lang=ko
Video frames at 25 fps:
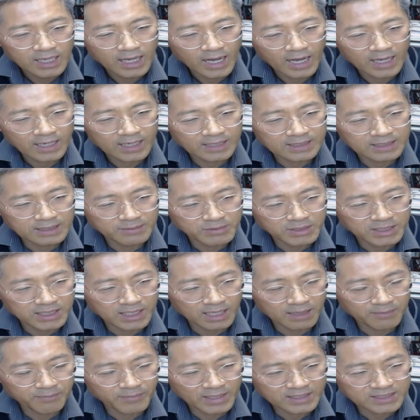
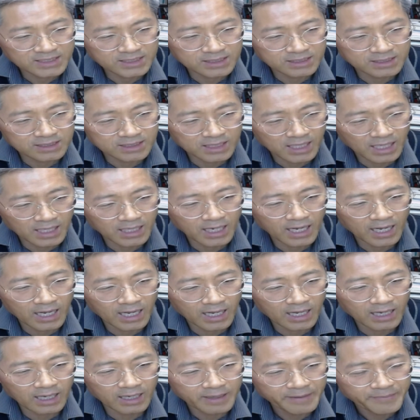하나님께 바칠
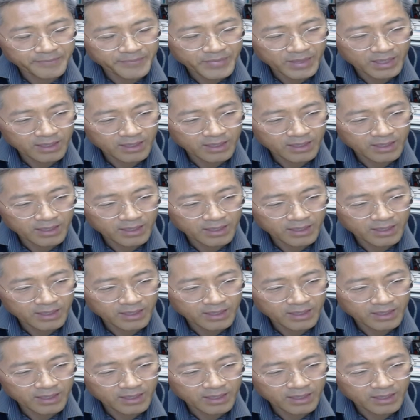때라